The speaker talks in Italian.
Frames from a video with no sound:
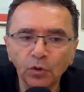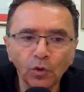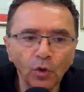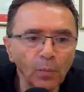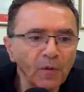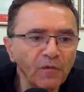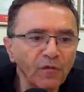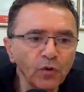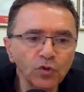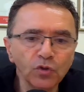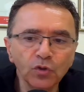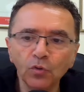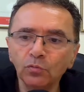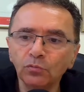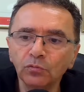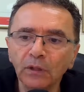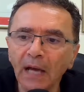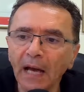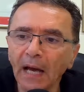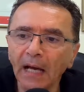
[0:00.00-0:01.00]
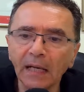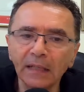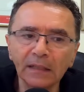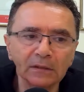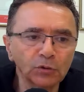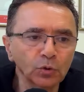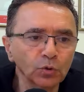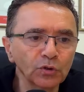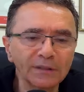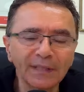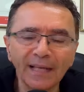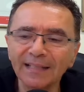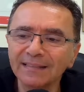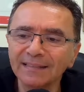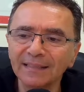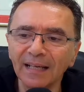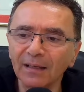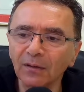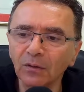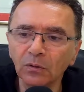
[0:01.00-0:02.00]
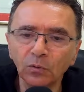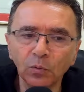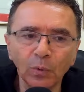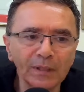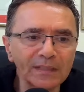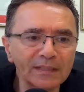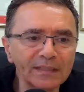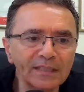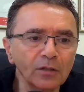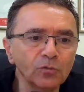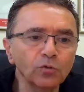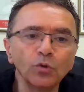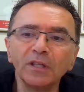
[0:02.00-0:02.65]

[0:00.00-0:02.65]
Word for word: come fosse una sostanza qualsiasi,